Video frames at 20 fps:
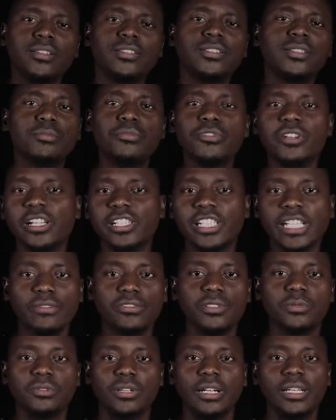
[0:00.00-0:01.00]
e distribuir as
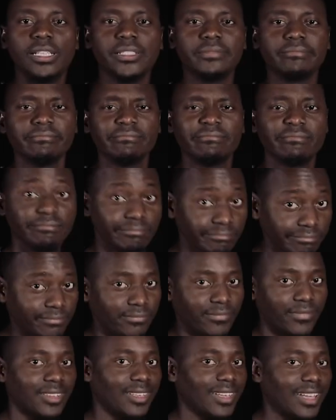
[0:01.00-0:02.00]
chaves por aí.
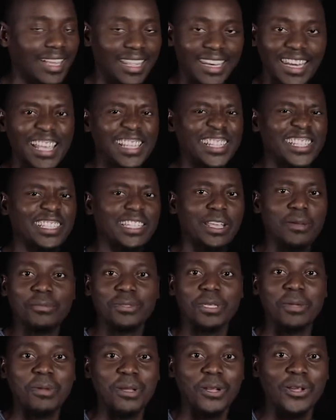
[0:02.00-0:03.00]
Hum, nesses tempos é